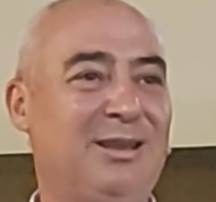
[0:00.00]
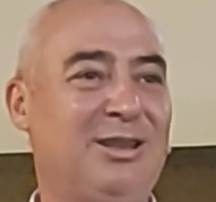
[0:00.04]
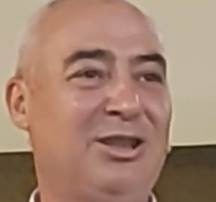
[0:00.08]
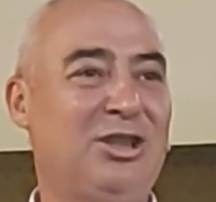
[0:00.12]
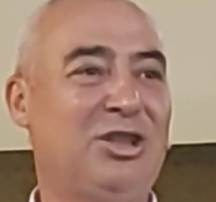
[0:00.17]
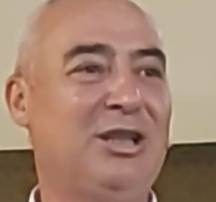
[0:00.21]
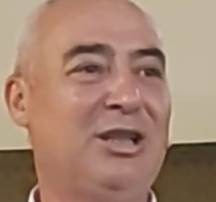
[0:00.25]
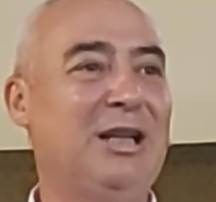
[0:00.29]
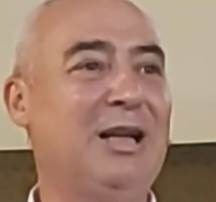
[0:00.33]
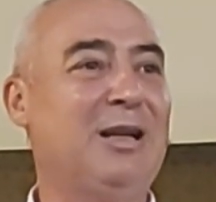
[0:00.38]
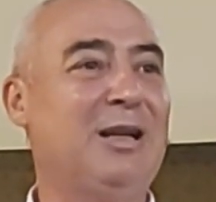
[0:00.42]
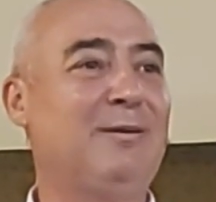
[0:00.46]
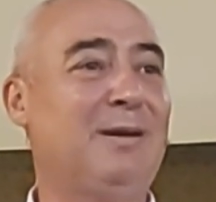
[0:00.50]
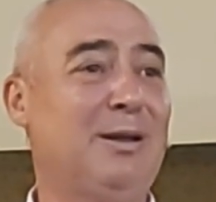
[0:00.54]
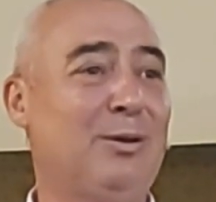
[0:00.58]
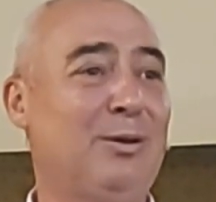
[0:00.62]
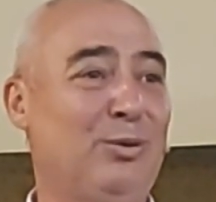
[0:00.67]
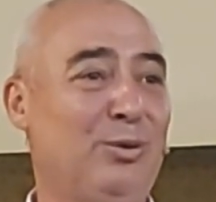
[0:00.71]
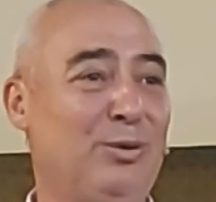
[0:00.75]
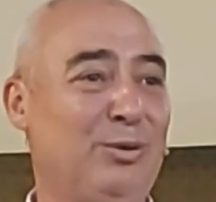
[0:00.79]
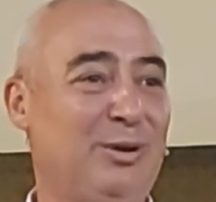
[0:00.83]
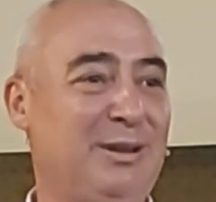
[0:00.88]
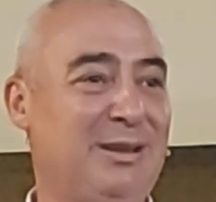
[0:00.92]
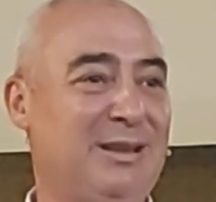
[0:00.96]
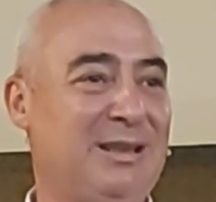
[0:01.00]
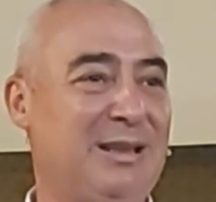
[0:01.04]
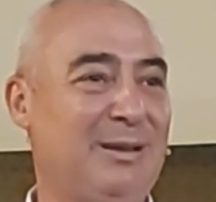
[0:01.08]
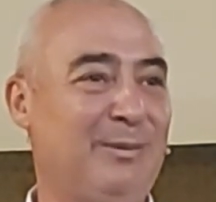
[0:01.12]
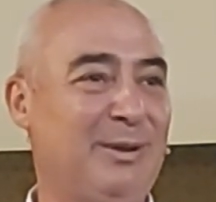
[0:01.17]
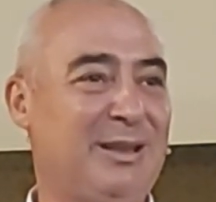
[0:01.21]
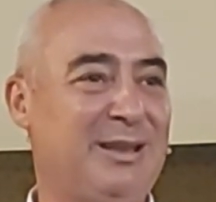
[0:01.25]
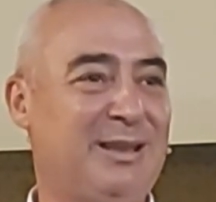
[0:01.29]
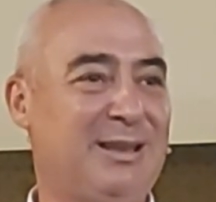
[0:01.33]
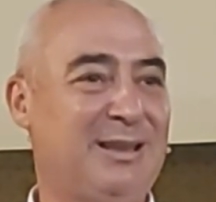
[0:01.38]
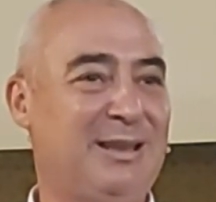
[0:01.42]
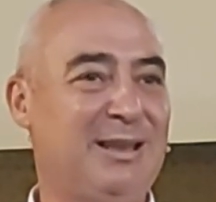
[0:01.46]
kişiler var. Onu
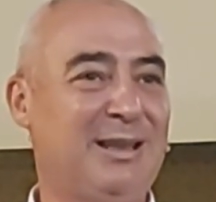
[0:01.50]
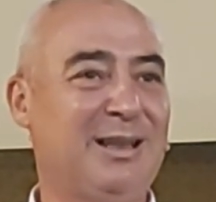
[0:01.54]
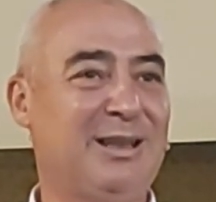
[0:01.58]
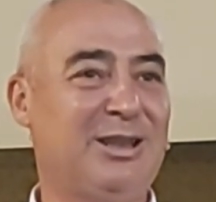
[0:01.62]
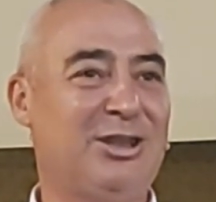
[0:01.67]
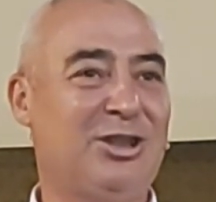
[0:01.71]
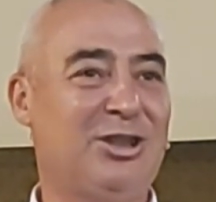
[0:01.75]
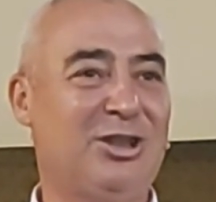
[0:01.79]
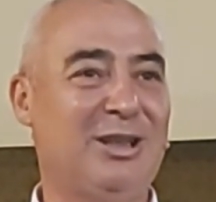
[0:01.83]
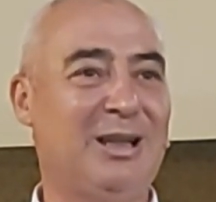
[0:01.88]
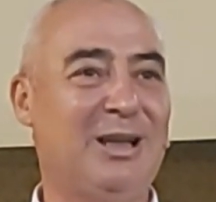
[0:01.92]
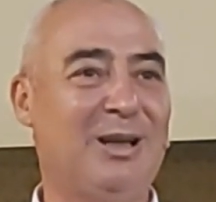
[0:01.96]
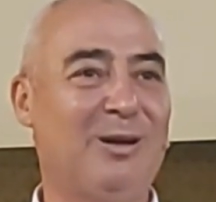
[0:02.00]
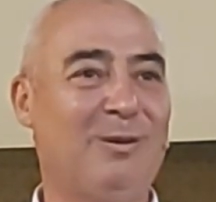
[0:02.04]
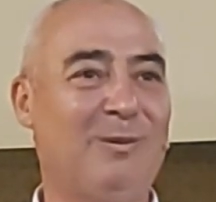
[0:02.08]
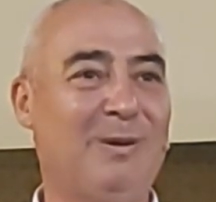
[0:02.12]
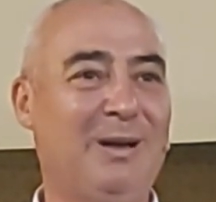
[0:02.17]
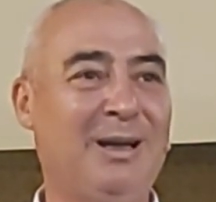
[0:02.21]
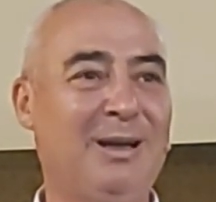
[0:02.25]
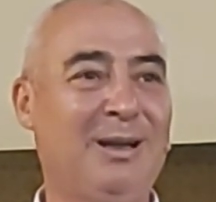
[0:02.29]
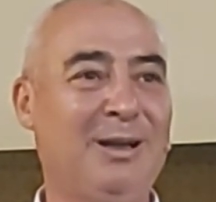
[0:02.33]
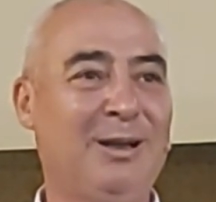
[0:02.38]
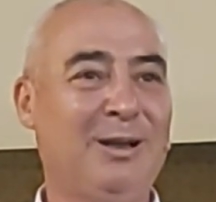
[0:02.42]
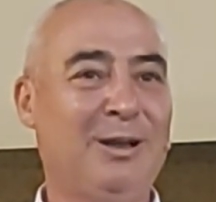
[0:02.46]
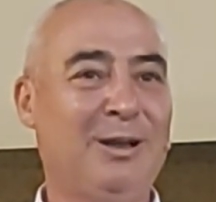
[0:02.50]
izlemek isteyen kişiler var.